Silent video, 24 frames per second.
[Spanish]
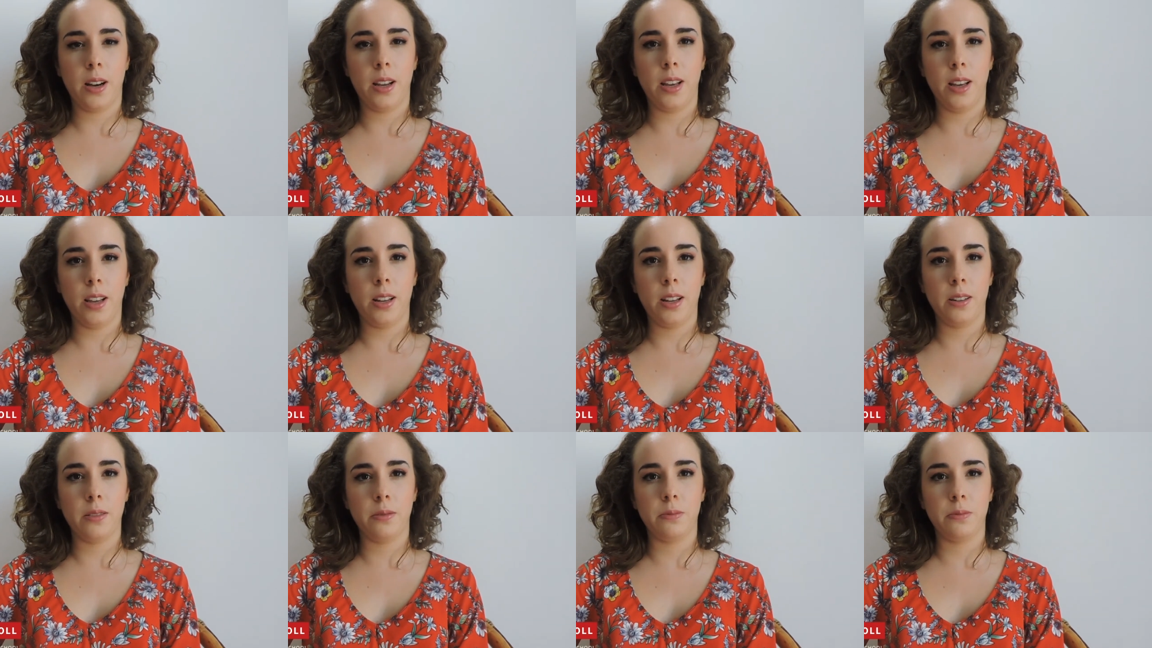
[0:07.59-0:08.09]

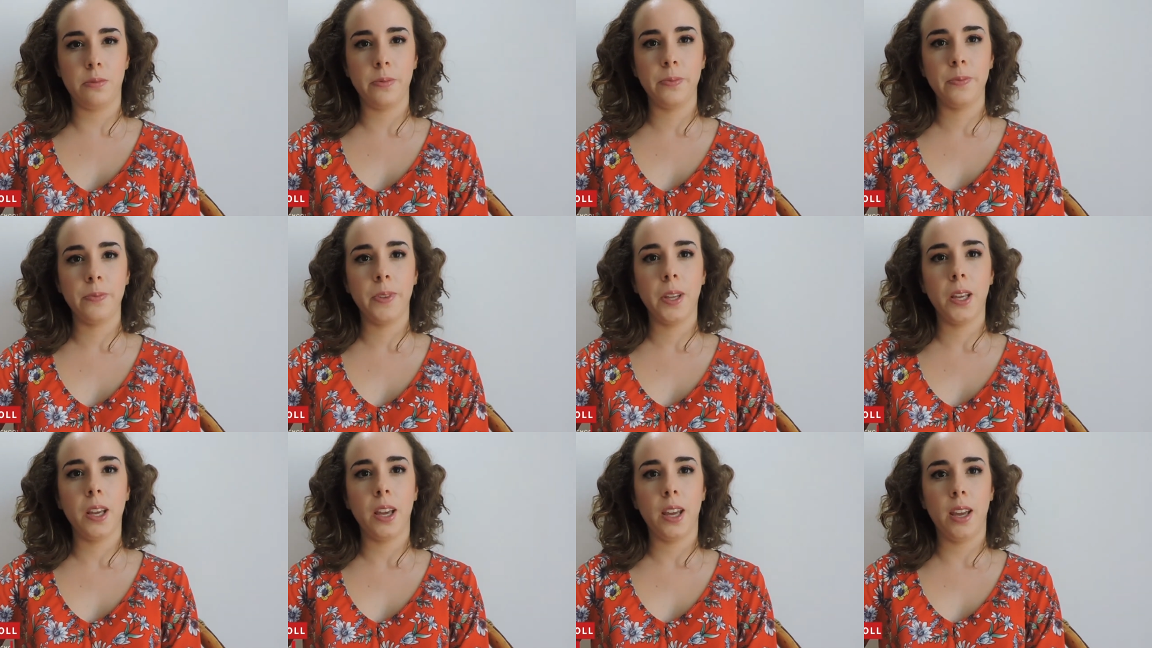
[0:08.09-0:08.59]
en,
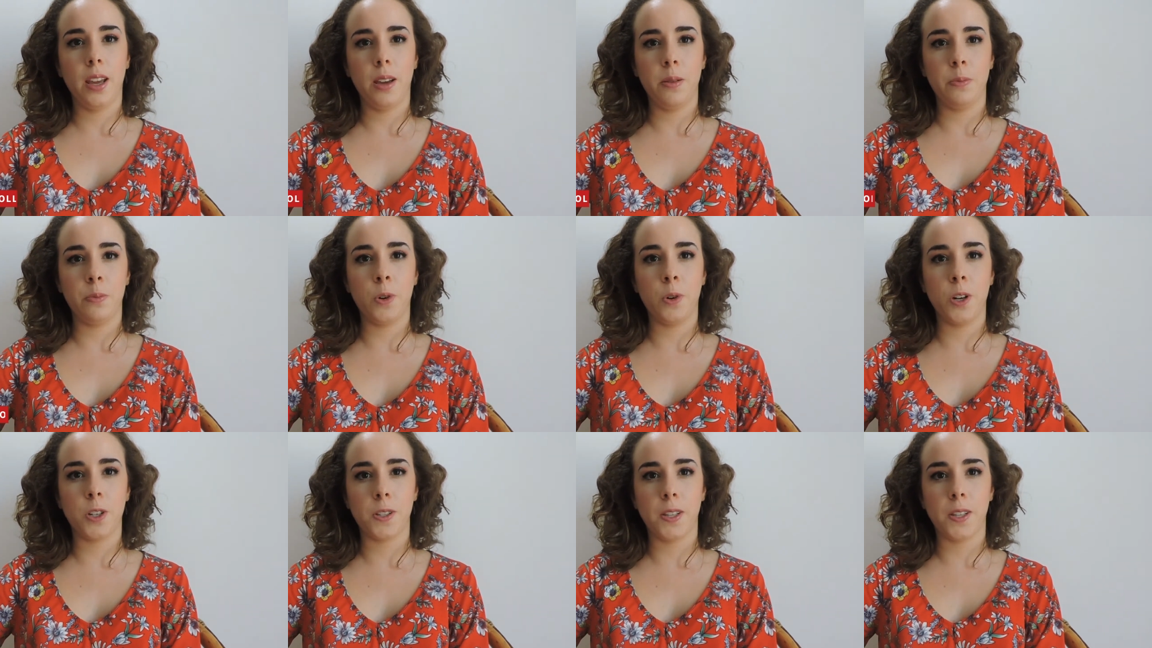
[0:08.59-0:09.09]
en
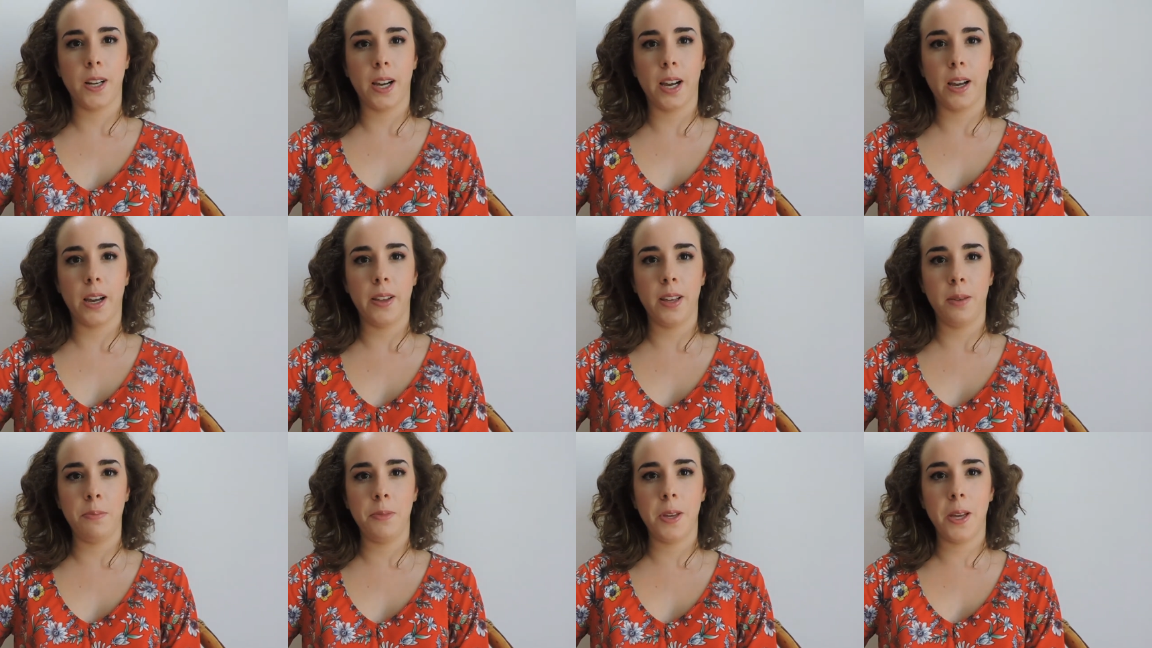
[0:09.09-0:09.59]
vuestra
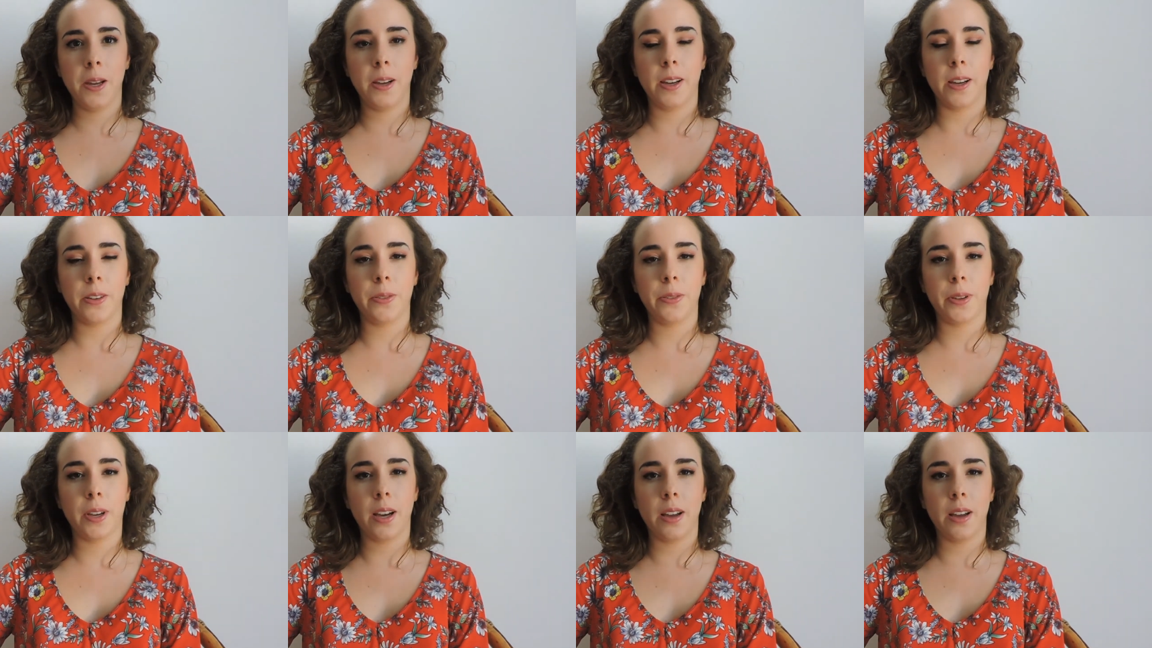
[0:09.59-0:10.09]
academia, en
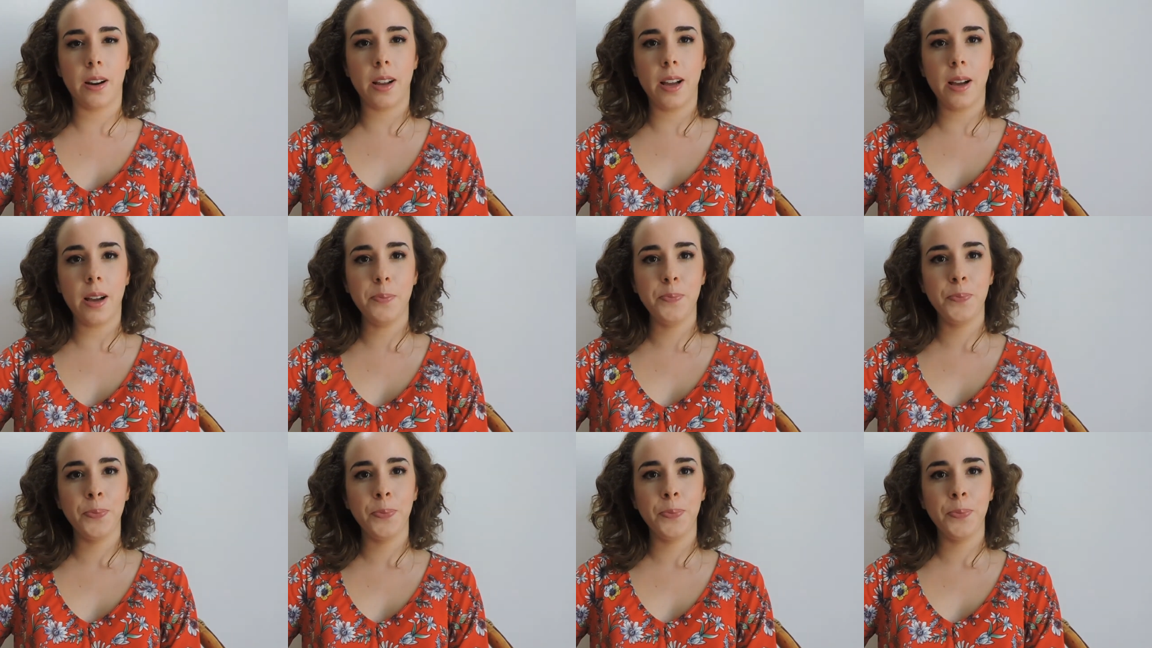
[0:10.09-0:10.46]
Cazcarra.